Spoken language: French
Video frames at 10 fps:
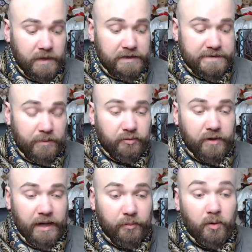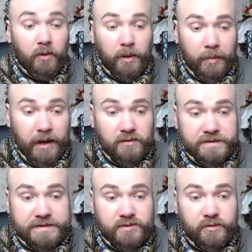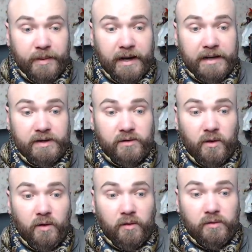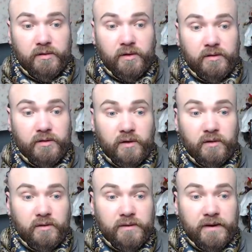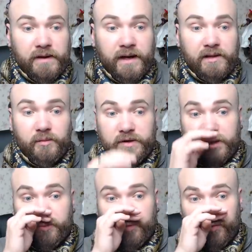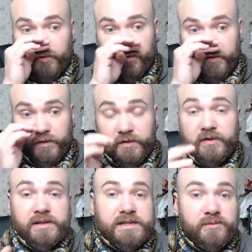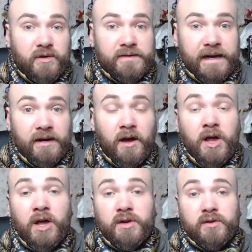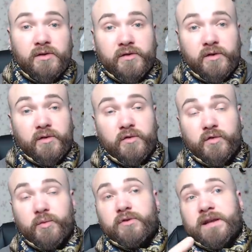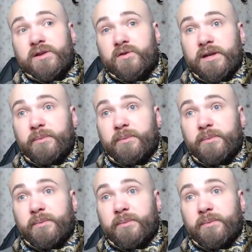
ça pourrait, pourquoi pas, aussi nous parler de rencontres dans un cadre peut-être plus euh, sentimental, dans le sens où peut-être que les